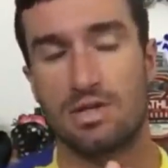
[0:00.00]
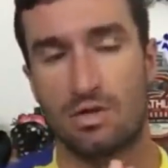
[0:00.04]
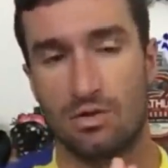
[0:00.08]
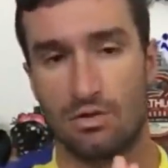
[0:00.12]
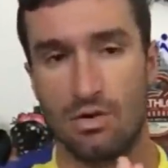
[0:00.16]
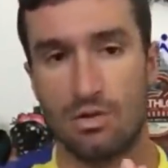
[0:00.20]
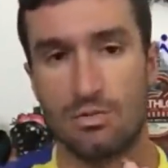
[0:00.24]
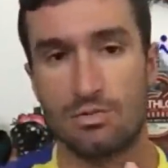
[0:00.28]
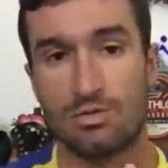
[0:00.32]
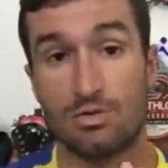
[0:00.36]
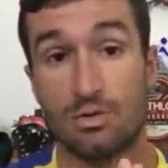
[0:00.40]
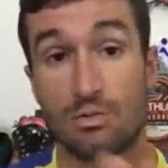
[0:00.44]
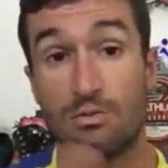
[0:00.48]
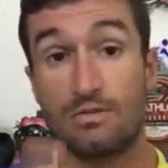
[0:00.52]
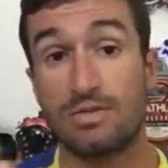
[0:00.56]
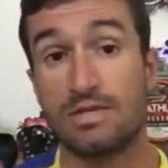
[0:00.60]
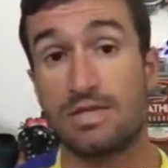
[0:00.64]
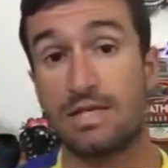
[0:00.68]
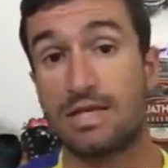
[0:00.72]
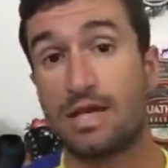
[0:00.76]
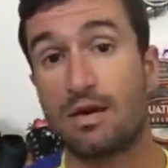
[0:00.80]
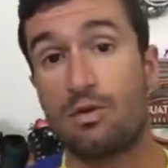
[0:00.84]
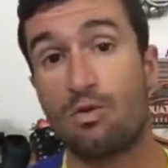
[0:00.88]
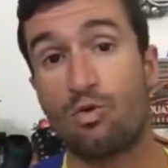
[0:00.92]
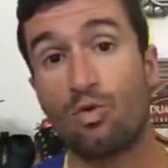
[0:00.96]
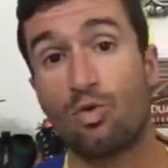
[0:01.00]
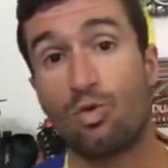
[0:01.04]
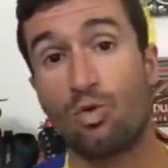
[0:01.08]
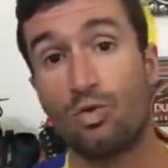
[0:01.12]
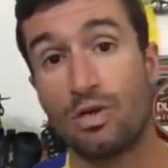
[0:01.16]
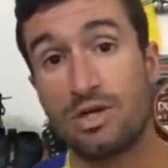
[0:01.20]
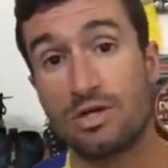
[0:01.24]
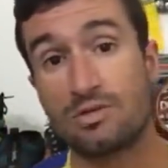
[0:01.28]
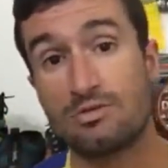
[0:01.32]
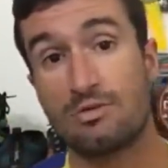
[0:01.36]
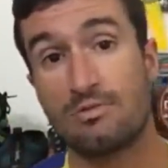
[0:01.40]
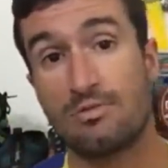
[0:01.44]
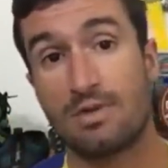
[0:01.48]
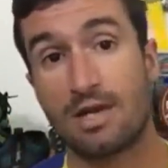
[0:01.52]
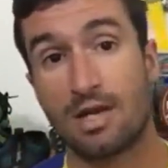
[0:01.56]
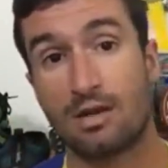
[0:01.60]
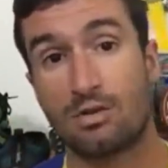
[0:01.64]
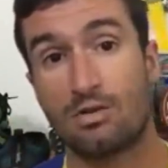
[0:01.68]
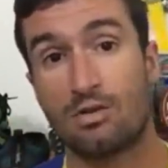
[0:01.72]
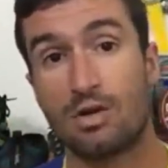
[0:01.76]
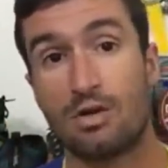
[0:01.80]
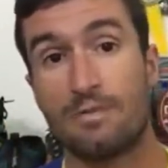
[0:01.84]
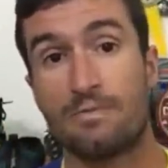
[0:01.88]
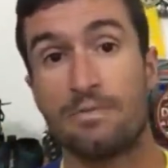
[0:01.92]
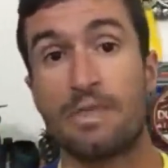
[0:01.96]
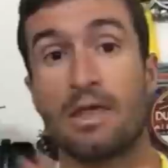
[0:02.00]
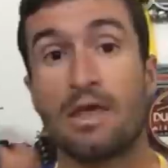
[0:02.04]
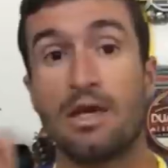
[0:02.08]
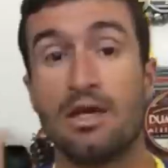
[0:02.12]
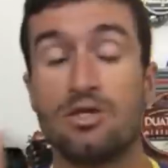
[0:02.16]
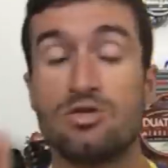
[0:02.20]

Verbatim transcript: quilômetros, como você quer concluir a sua maratona,